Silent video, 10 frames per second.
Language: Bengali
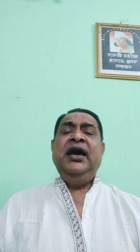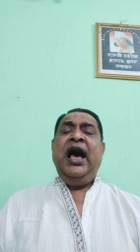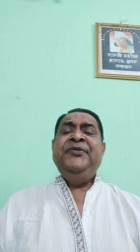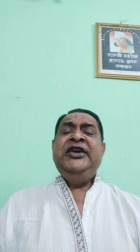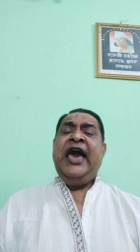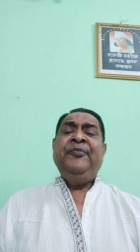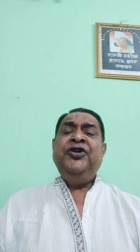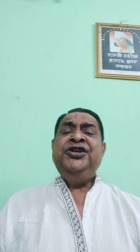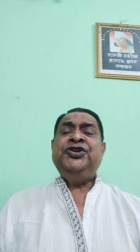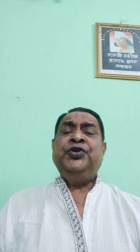আমি
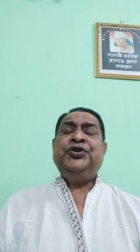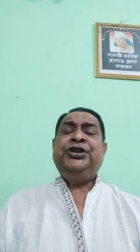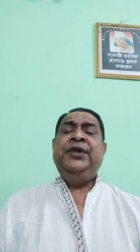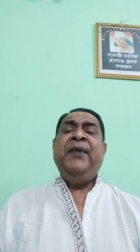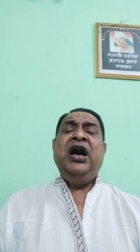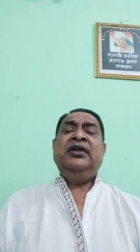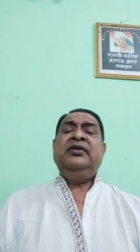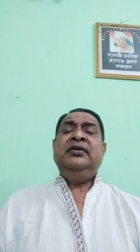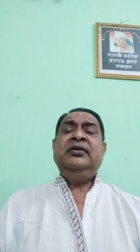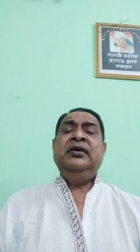এমনই শক্তিমান
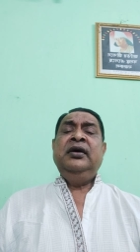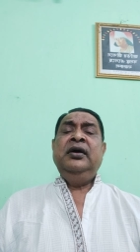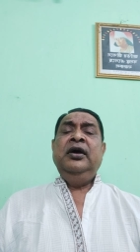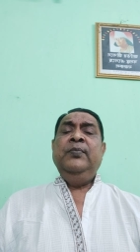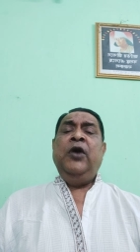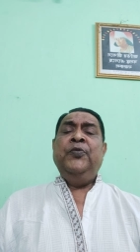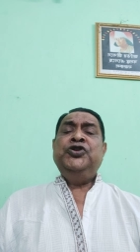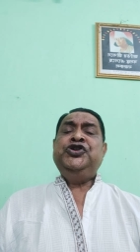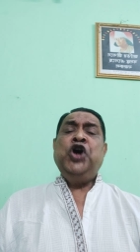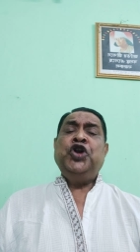মম
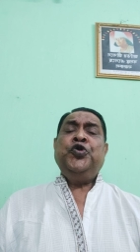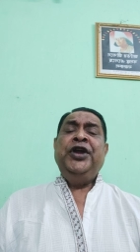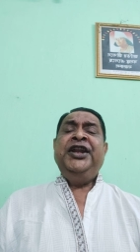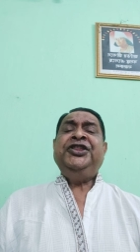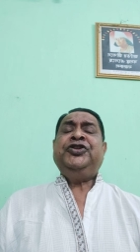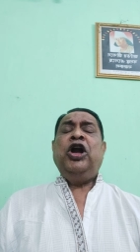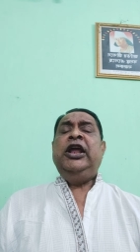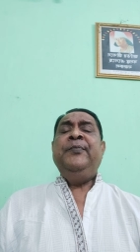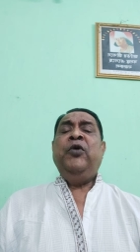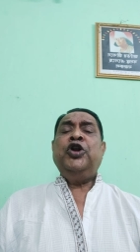চরণের
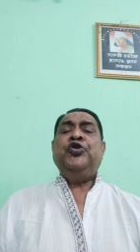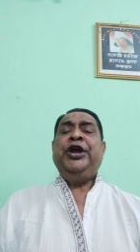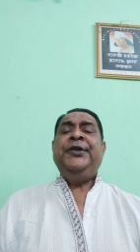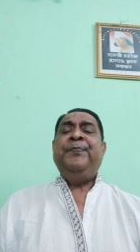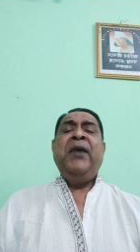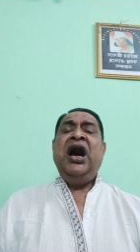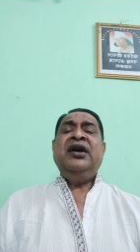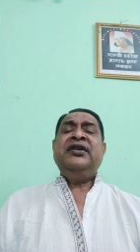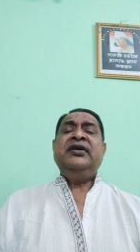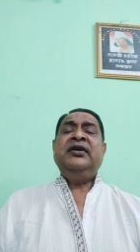তলে মরণের
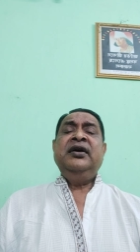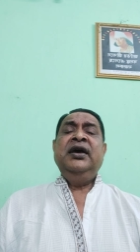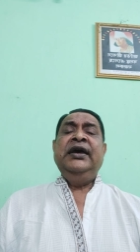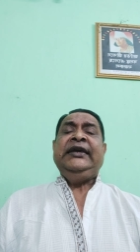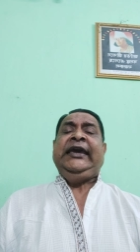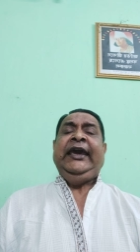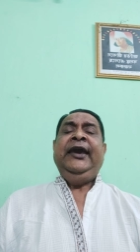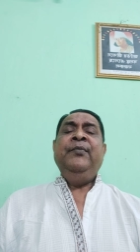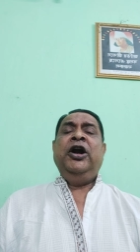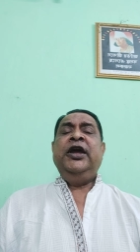মার
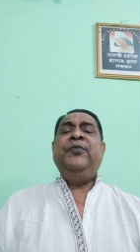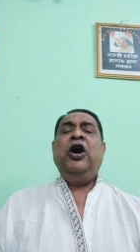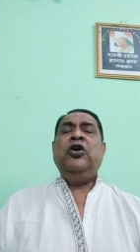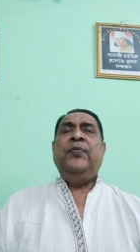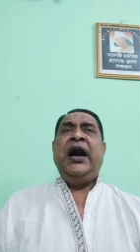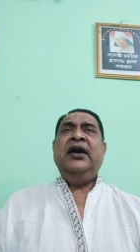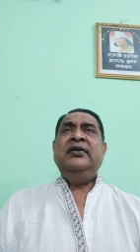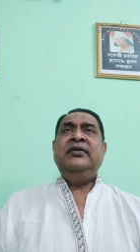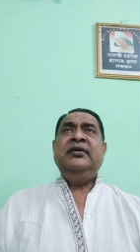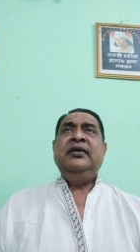খেয়ে মরে ভগবান
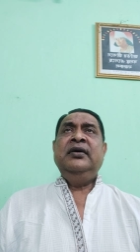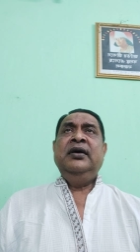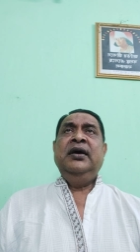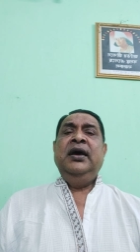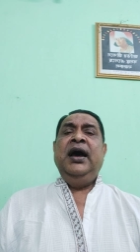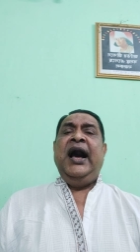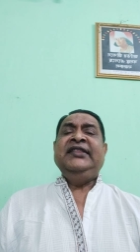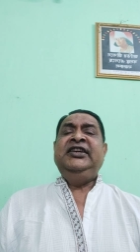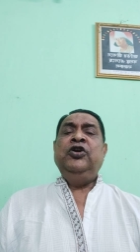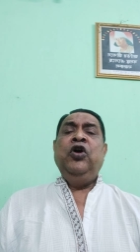
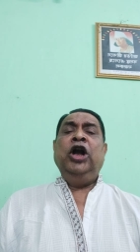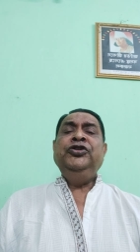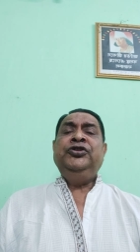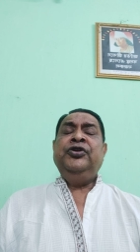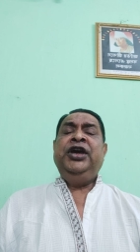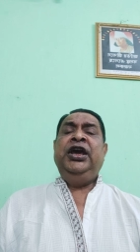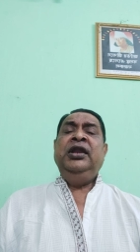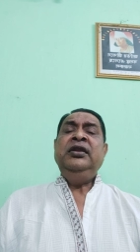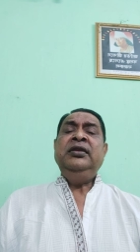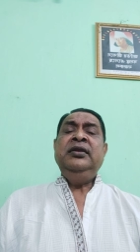আদিও
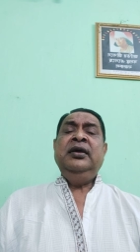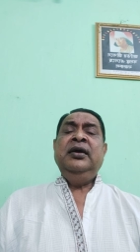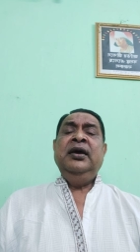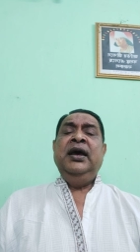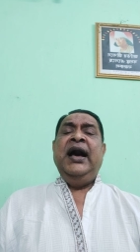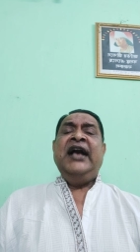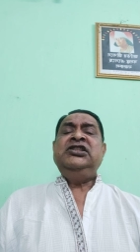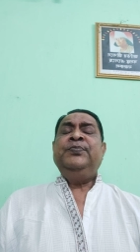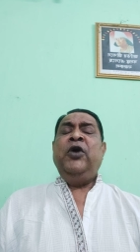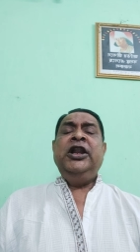অন্তহীন আজ
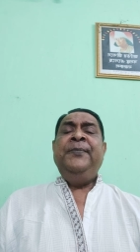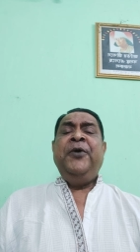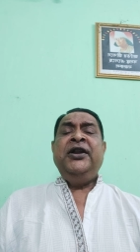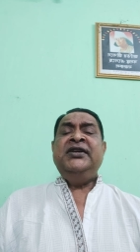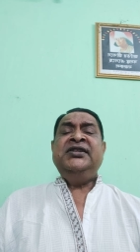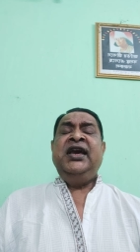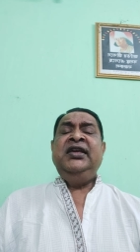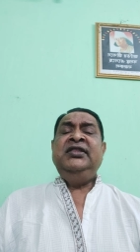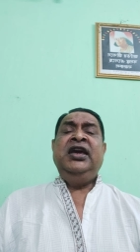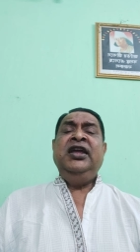মনে পড়ে
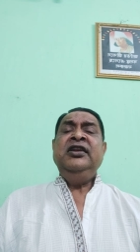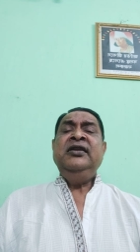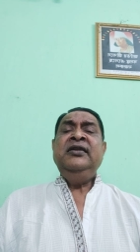সেই দিন